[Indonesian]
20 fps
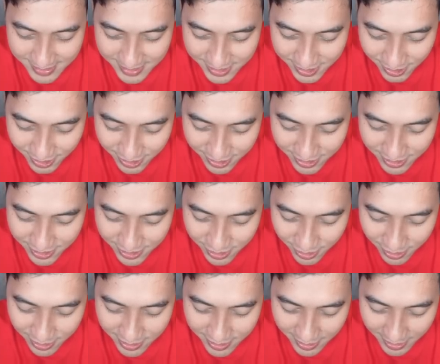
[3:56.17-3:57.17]
Cerot,
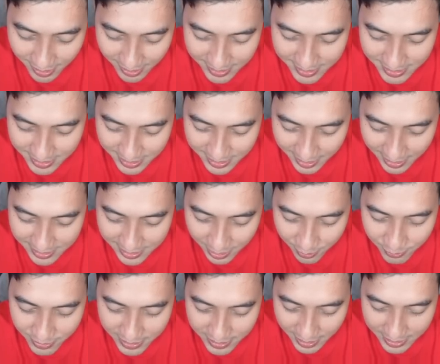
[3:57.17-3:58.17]
cerot. Nice. Inata
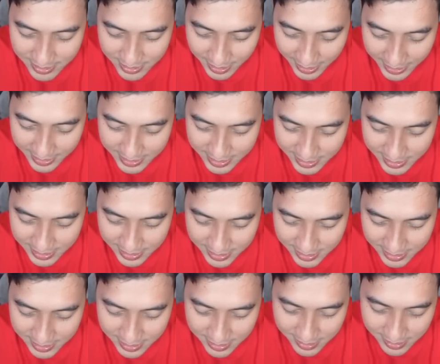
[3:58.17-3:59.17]
Witras, guys.
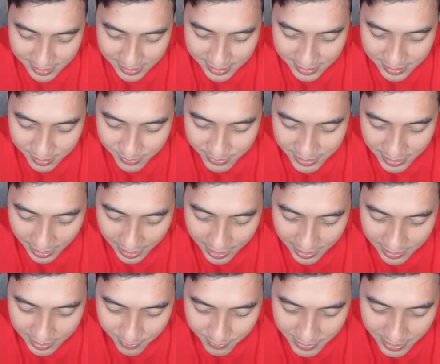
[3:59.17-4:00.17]
si bisa Bisakah
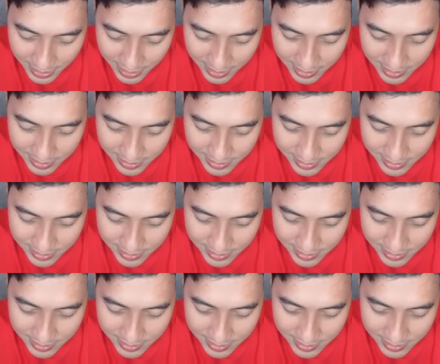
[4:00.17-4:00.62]
kita menang?